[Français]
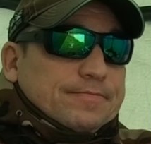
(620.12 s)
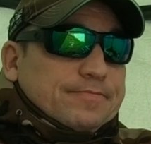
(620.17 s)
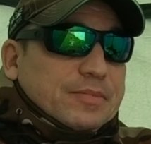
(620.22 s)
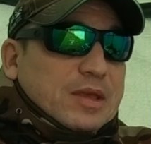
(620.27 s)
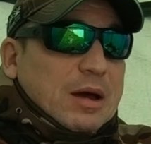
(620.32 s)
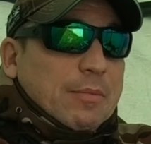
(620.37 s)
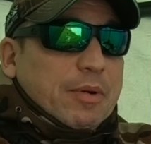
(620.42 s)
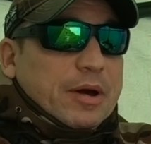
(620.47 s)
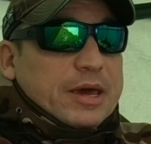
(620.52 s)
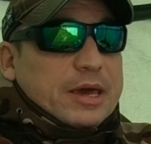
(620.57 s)

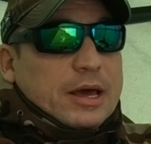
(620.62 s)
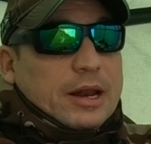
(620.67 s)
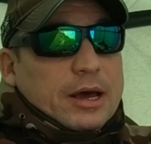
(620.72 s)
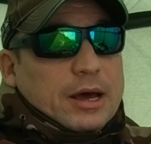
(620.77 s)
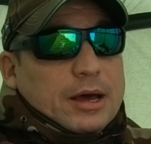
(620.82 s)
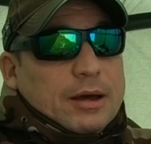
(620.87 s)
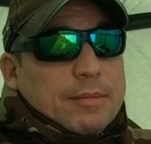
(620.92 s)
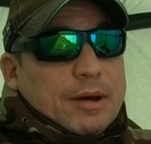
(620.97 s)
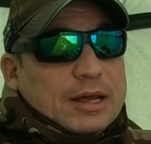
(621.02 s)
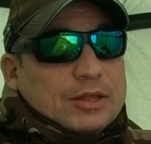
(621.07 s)
Après, il y a
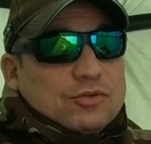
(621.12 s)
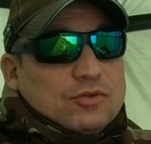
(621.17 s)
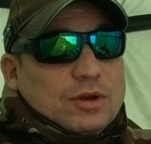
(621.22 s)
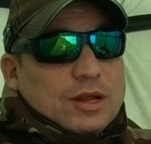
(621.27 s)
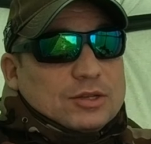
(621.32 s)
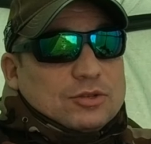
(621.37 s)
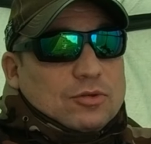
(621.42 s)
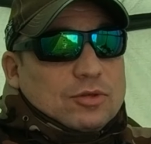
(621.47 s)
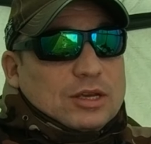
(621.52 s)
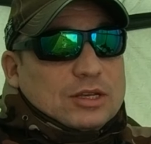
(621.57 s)
la, bah, toute la
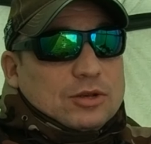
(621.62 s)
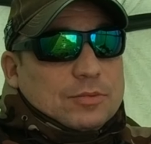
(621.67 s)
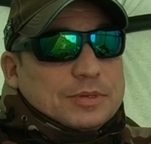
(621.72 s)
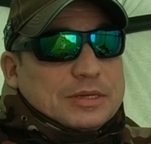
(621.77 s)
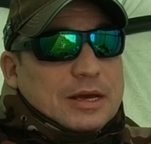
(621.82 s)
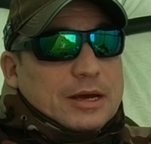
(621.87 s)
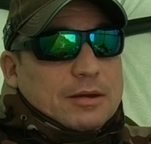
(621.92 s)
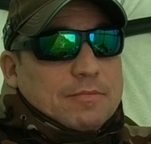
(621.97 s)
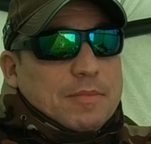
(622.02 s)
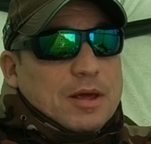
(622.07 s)
zone des
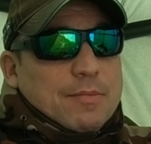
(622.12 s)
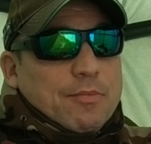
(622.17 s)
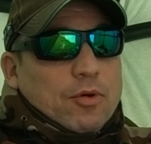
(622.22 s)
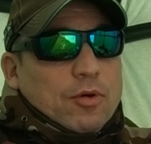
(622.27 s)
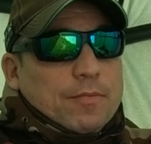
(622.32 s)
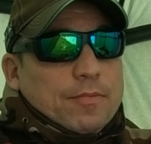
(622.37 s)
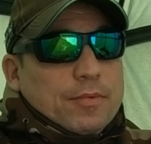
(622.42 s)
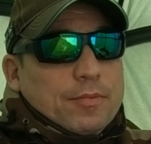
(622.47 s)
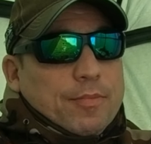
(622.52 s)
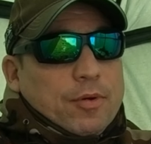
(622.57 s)
obstacles, mais le
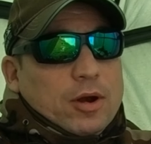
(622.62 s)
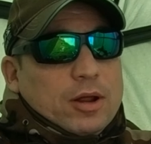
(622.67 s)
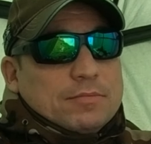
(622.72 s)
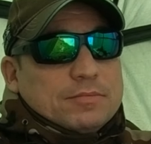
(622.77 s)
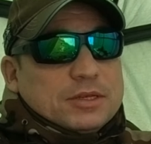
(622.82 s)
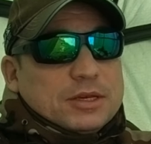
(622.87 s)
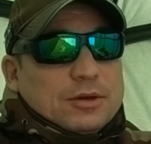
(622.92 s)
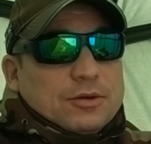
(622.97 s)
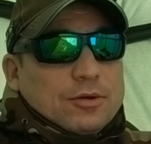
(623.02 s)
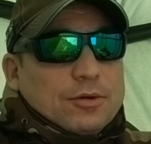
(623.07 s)
problème,
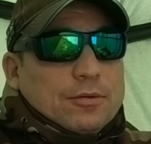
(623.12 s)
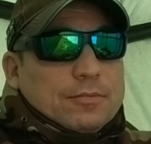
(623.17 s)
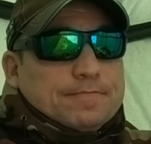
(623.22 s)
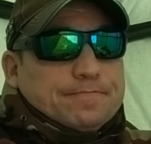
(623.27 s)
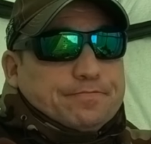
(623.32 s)
c'est que